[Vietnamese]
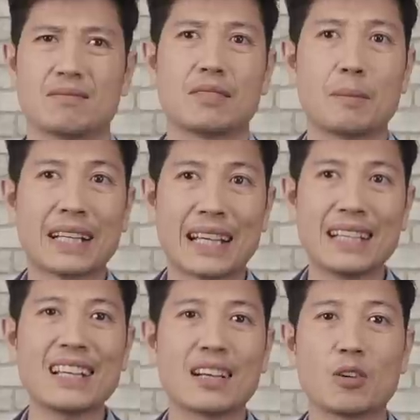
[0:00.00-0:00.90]
Và mình
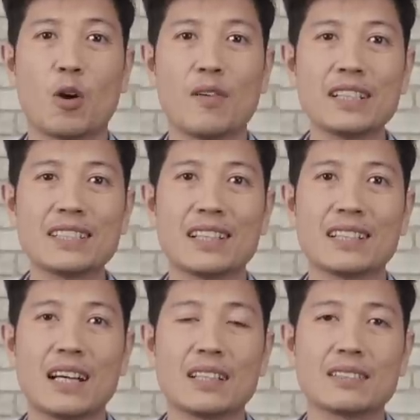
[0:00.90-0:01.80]
nghĩ rằng đối với
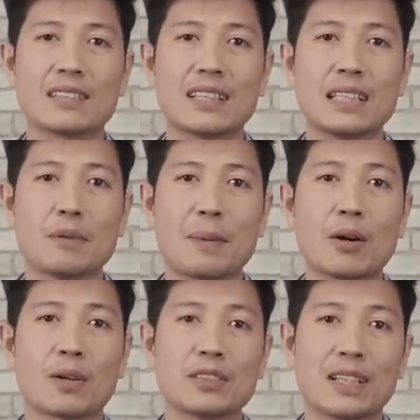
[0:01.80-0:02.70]
khi mà
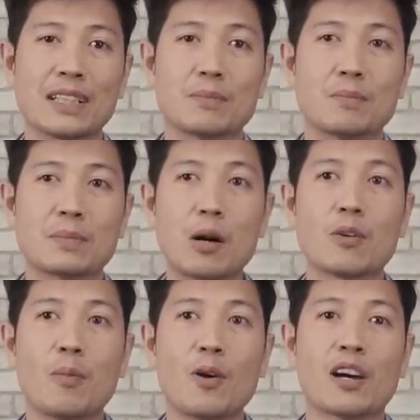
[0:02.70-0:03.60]
bắt đầu kinh doanh thì
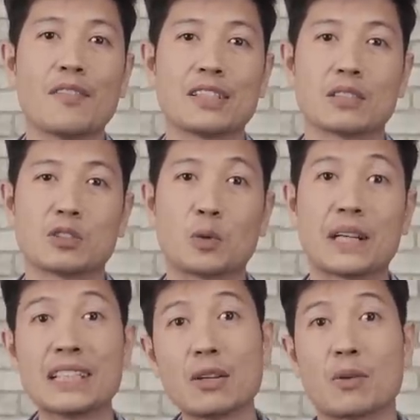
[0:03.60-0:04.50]
đâu đó mọi người phải dự
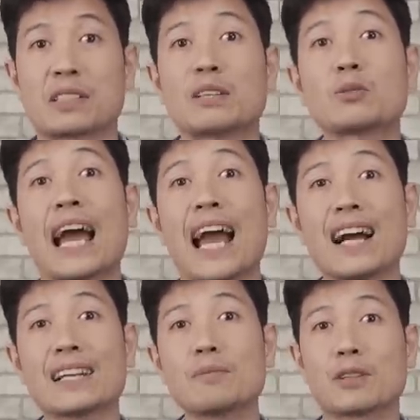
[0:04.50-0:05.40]
trù ít nhất là khoảng 6
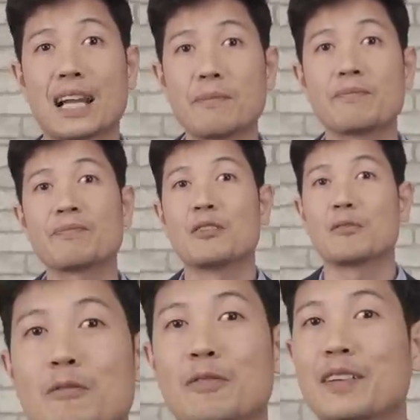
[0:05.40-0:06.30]
tháng đến 1 năm,
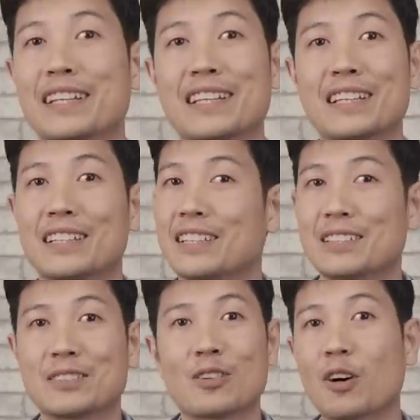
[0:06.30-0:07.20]

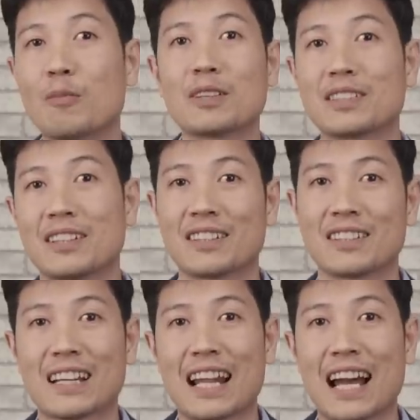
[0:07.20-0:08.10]
vì nó không bao
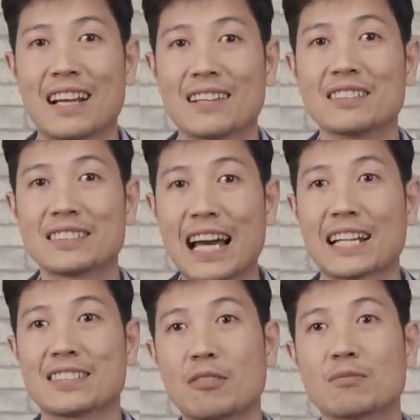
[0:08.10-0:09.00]
giờ là đơn
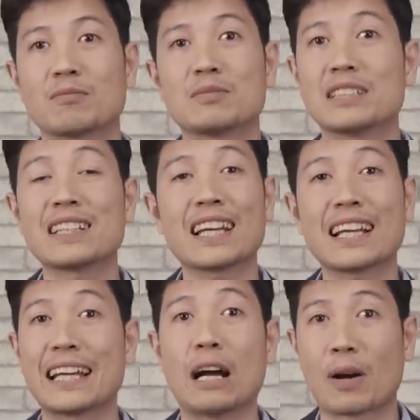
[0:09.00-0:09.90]
giản trong những
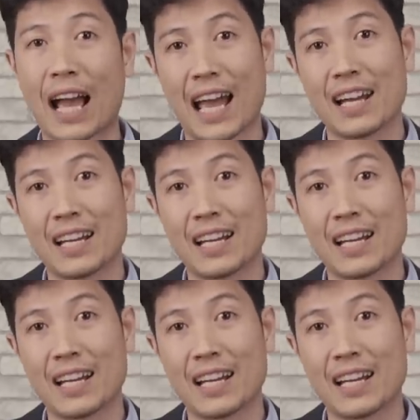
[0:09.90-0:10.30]
cái ngày đầu cả.